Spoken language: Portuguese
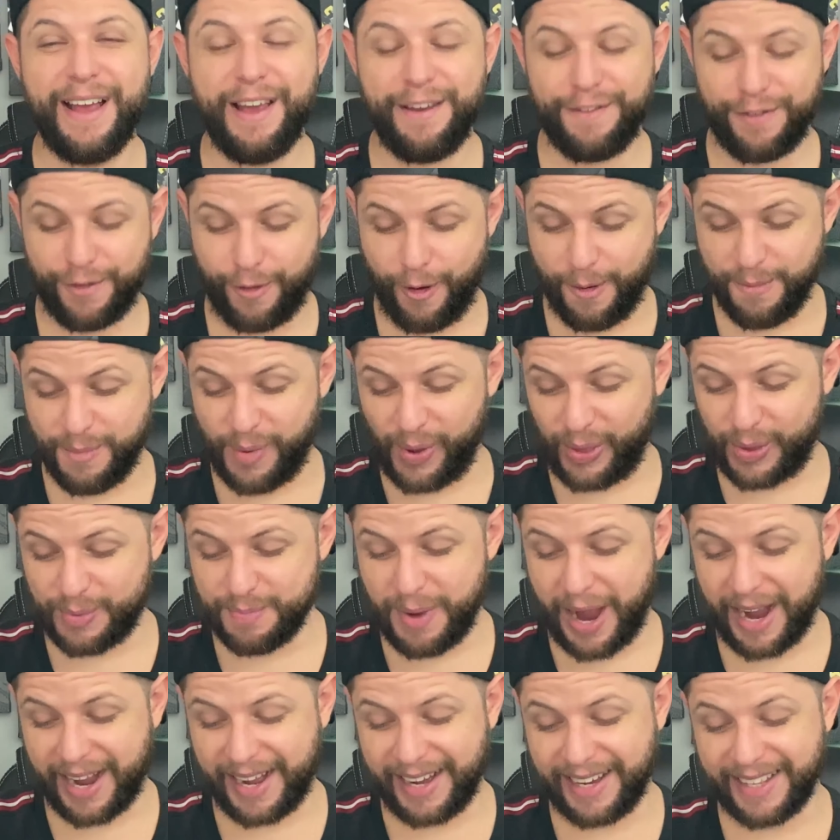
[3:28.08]
Ficou muito
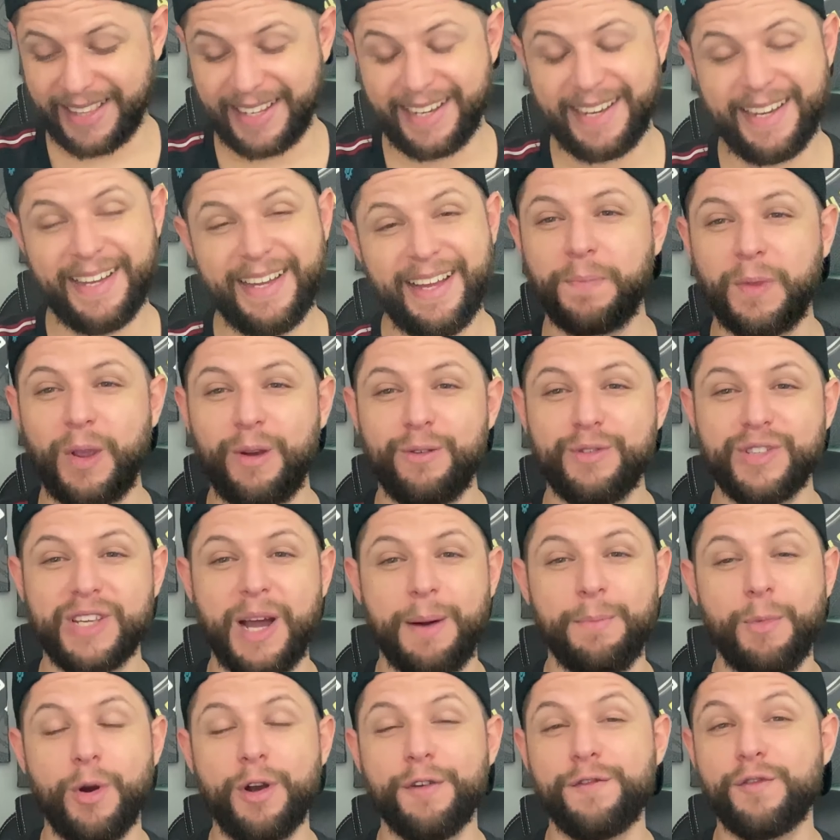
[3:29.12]
bacana, o
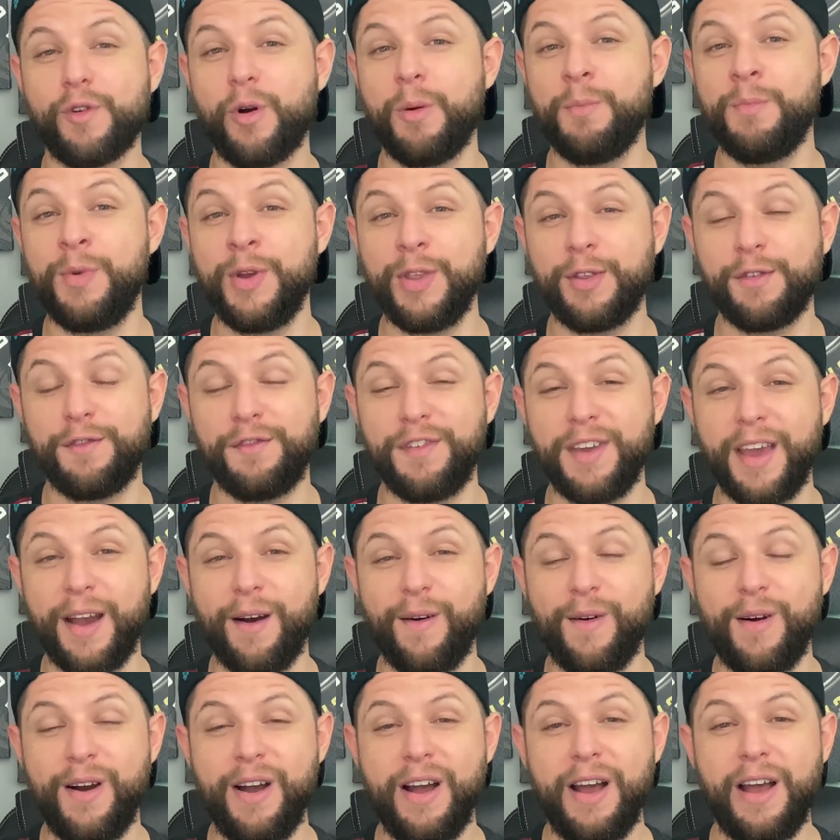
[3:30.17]
sabor ficou muito
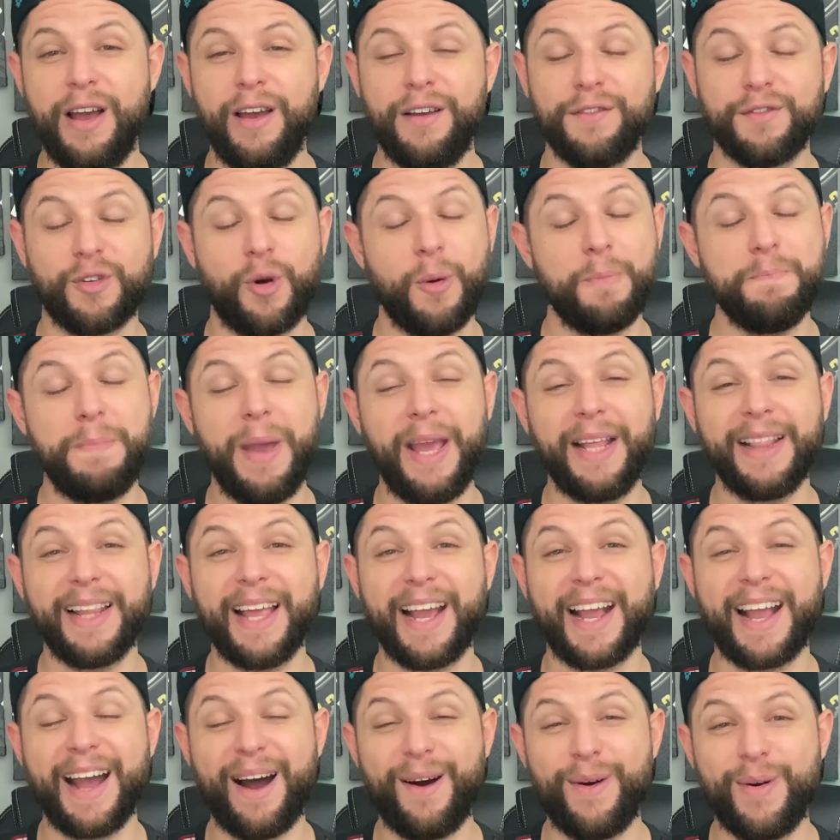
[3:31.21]
fiel, ficou bem
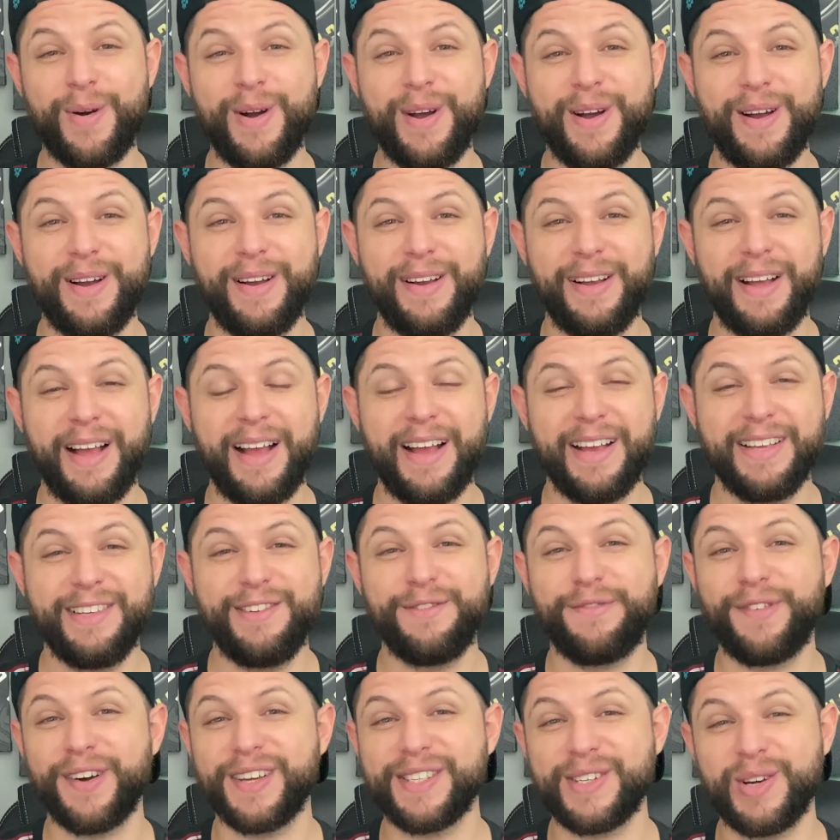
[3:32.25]
legal de
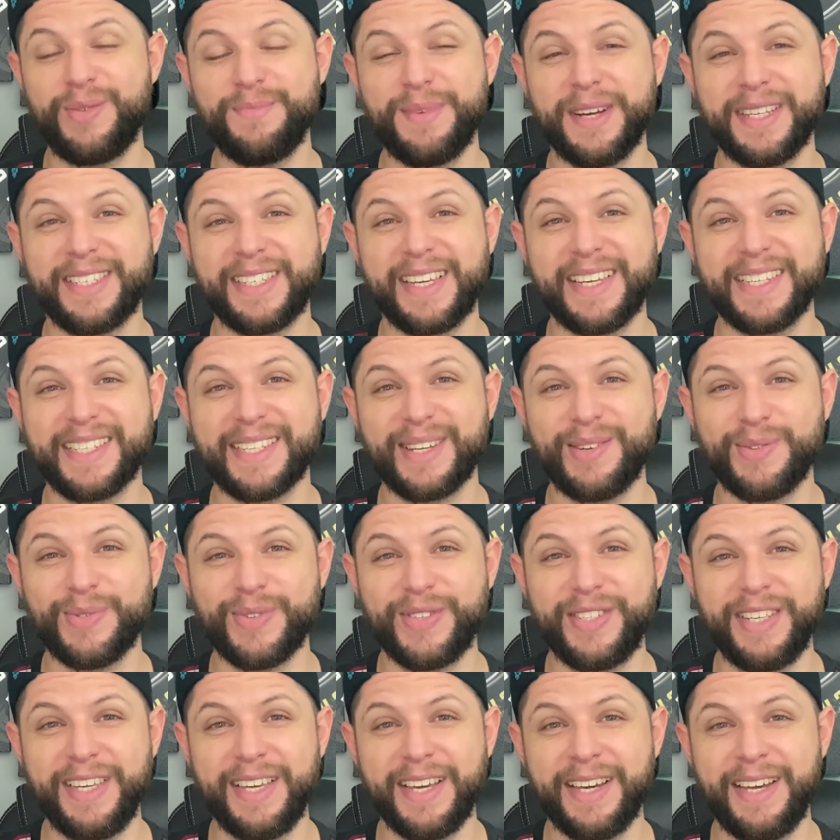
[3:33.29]
fazer uma
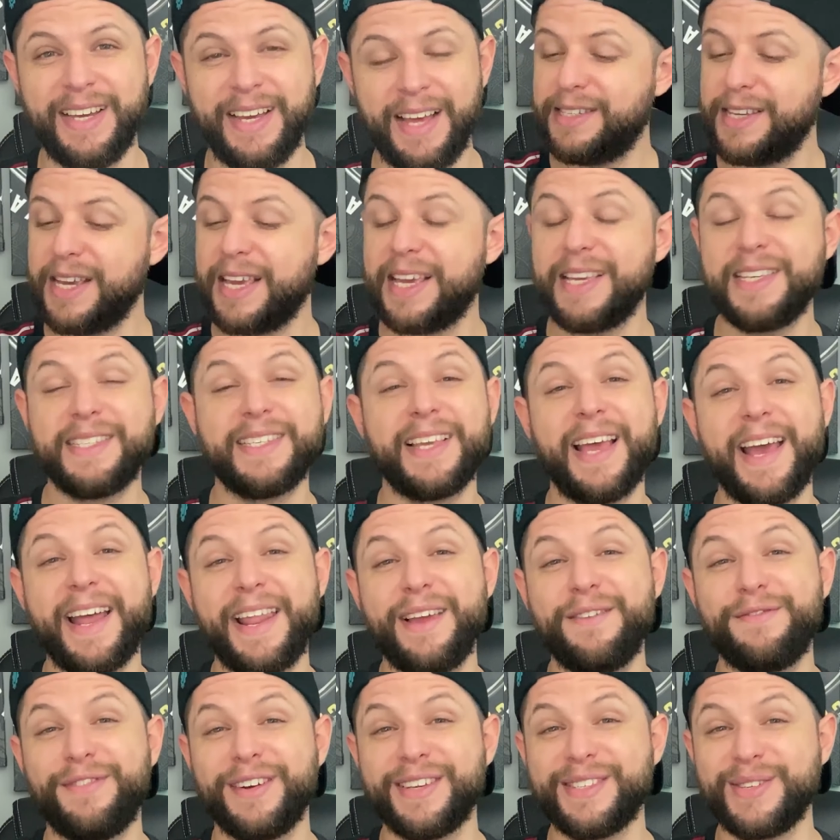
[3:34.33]
sessãozinha. Se
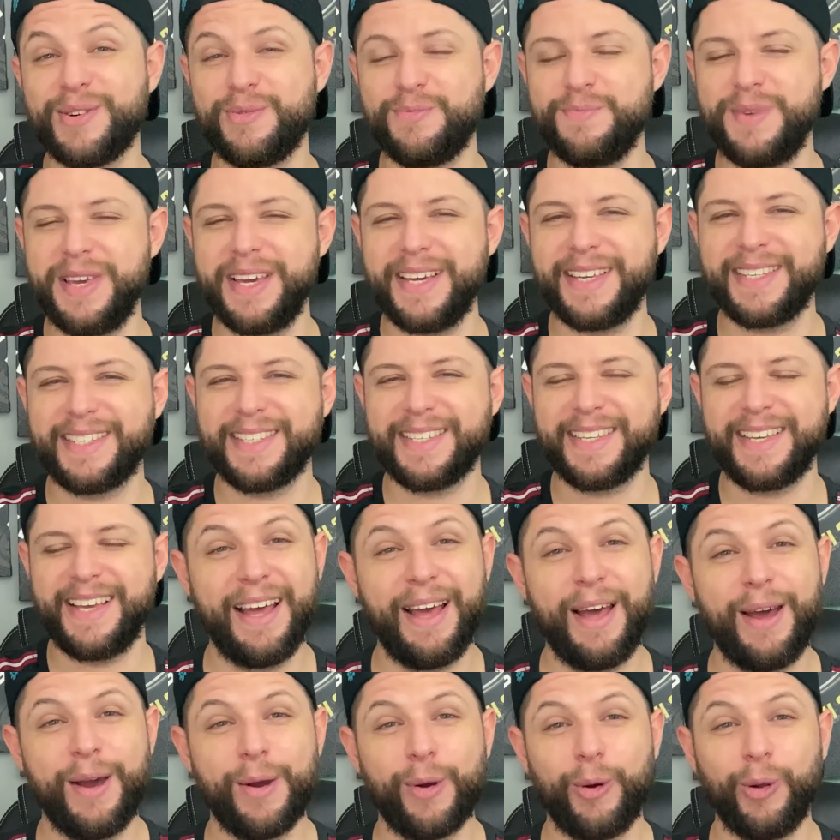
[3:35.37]
quiserem fazer um mix,
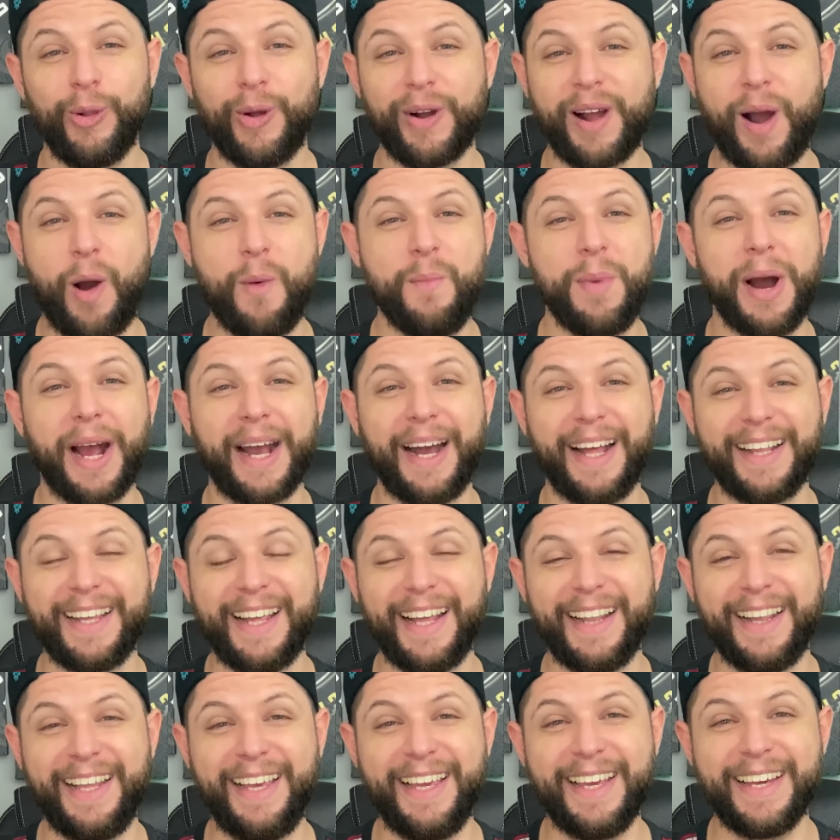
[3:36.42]
colocar uma
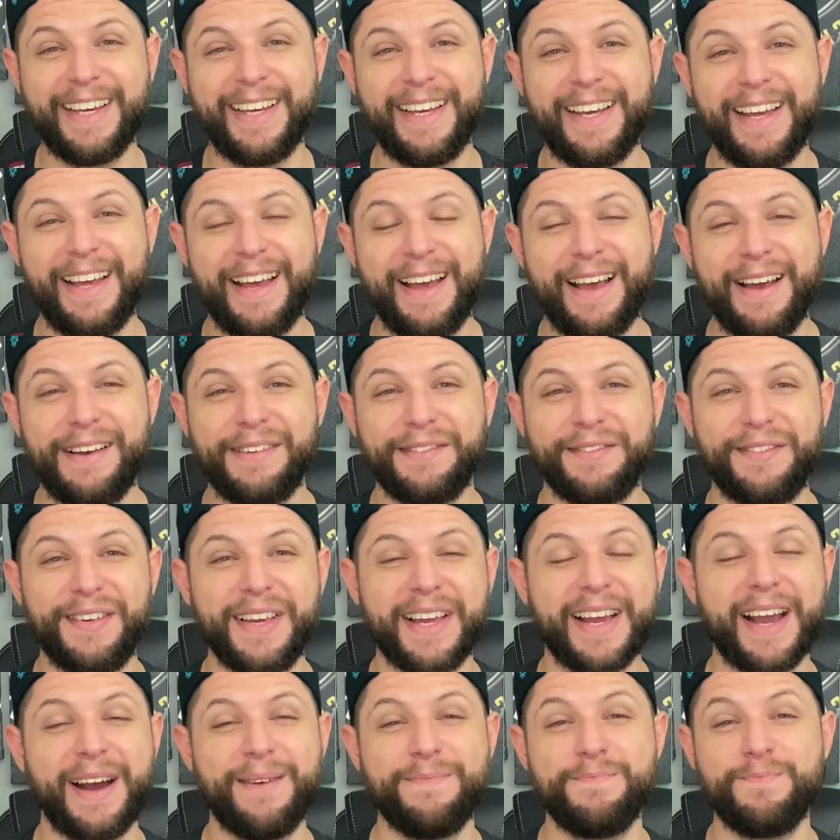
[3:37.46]
canelinha,
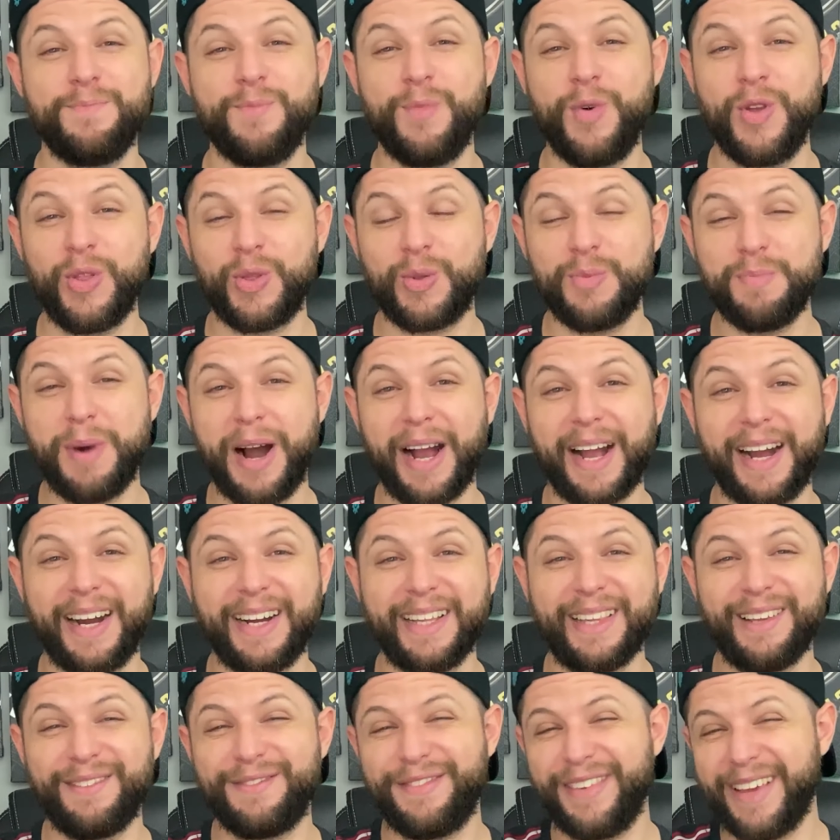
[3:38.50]
fica muito
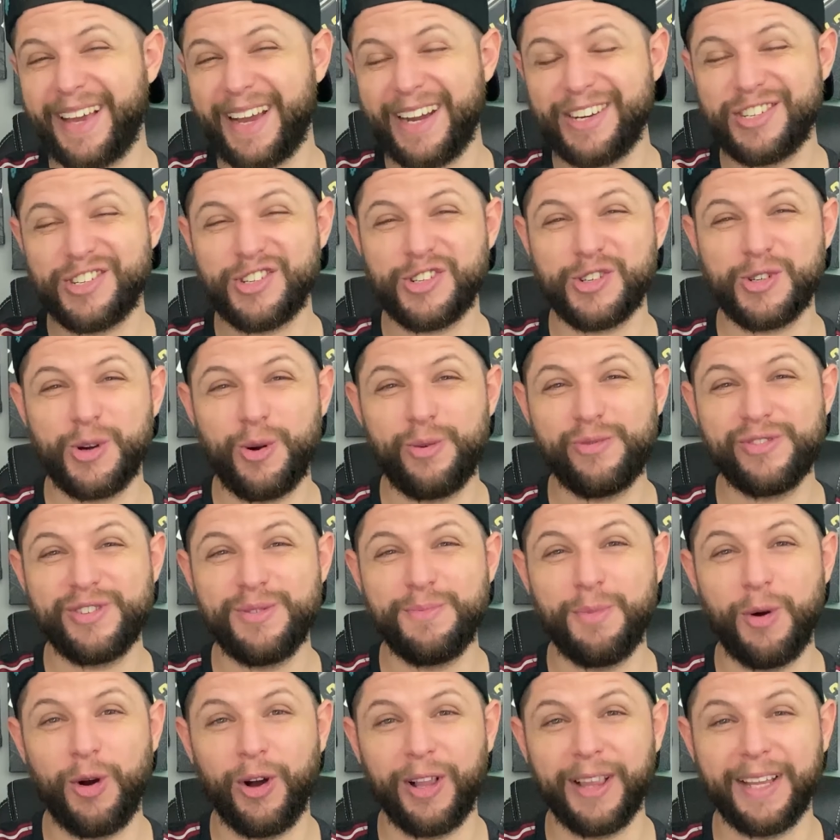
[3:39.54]
bacana, fica show de
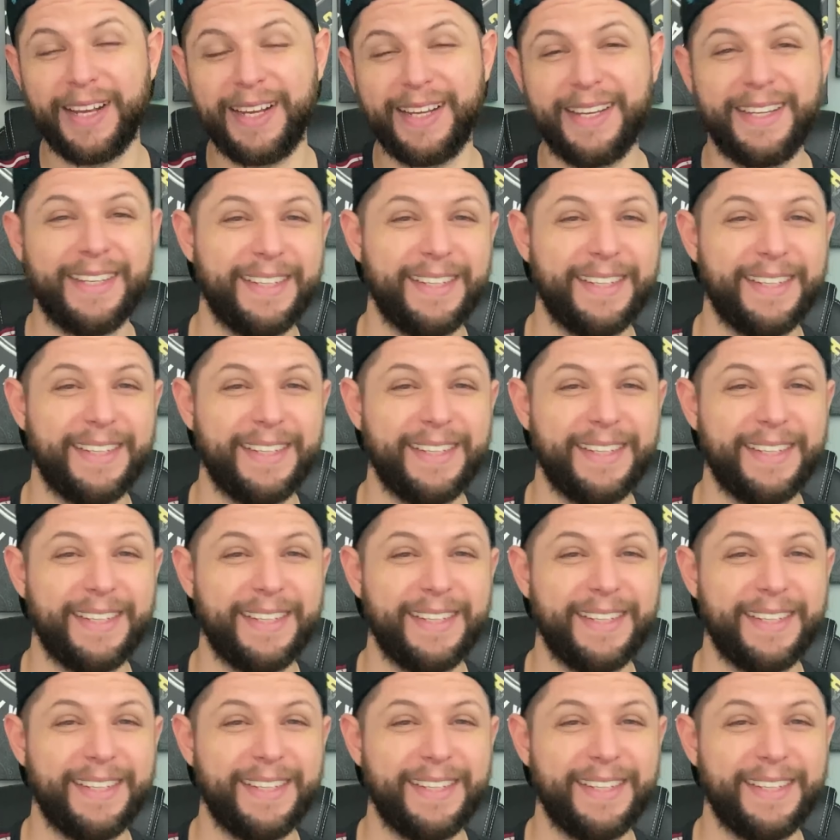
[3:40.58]
bola.